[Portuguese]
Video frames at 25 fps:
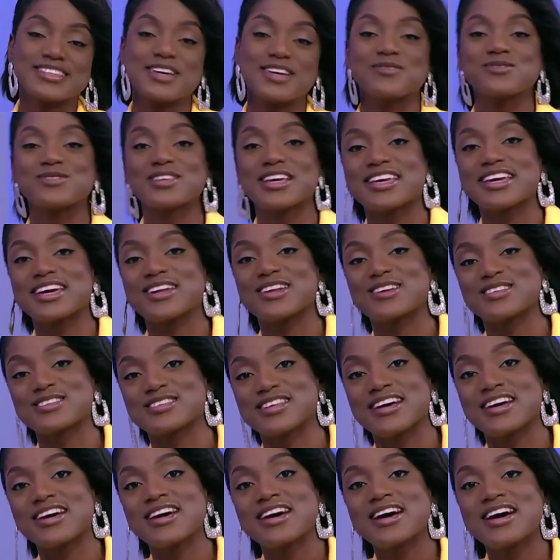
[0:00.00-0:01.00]
Temos aqui a
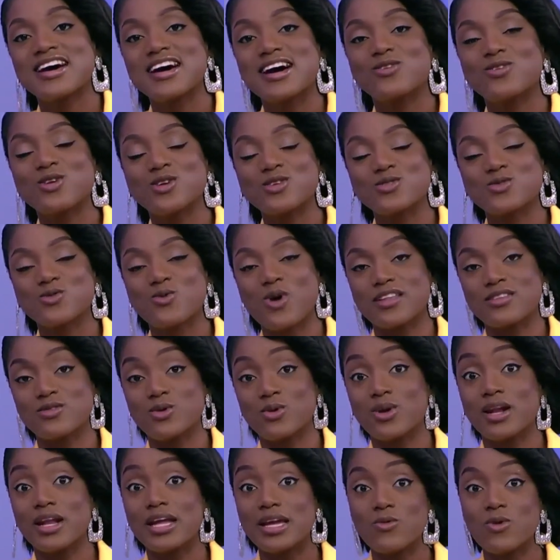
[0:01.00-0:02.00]
nossa, o nosso
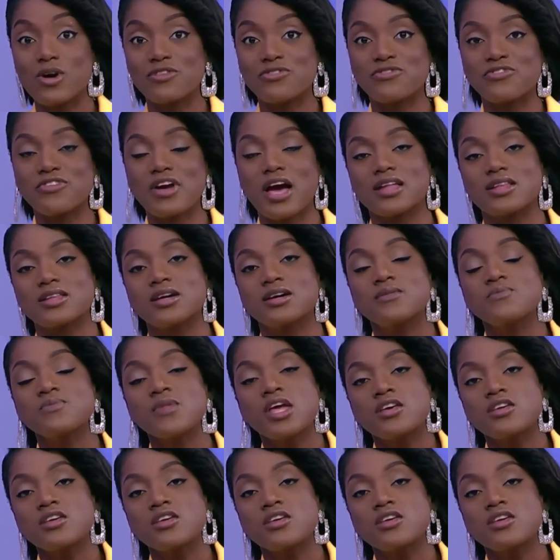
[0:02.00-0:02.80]
quadro Língua Afiada